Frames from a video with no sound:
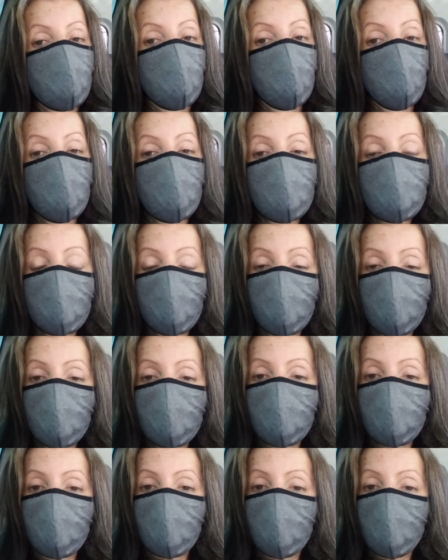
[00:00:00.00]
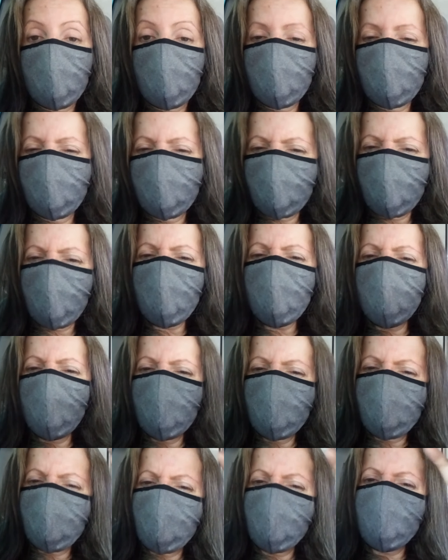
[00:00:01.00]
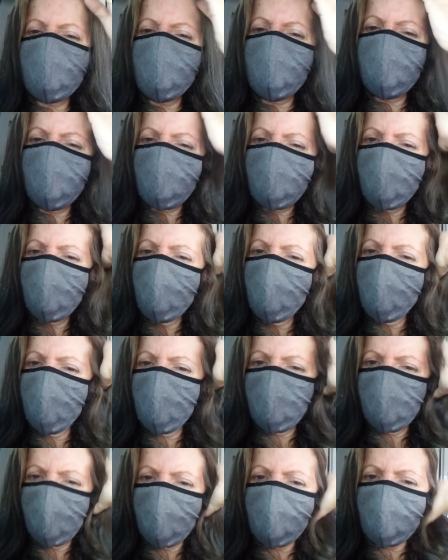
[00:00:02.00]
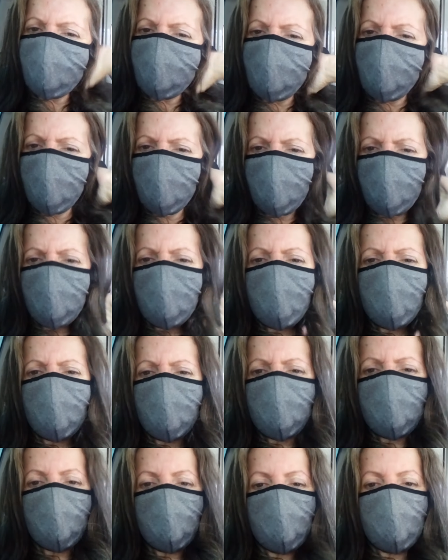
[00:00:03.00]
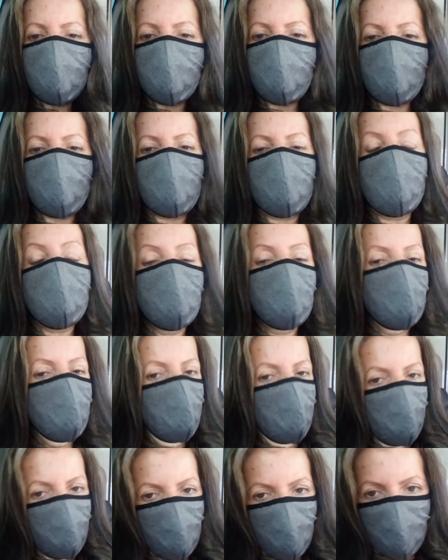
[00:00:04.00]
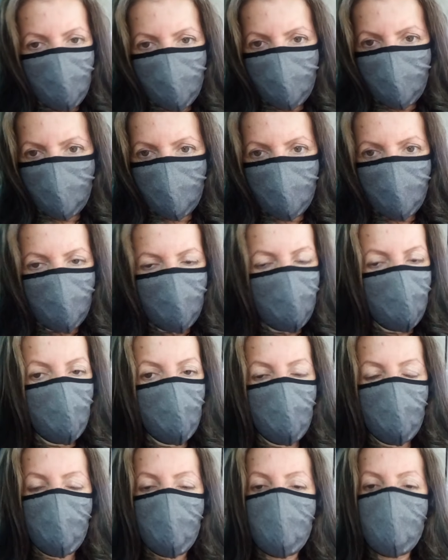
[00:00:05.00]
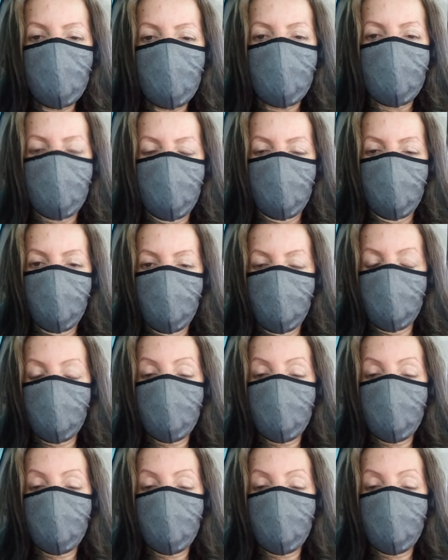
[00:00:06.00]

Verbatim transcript: nossa, você tá gordinha, né? Você engordou desde a última vez que eu te vi. Nossa, isso aí é o fim para ela.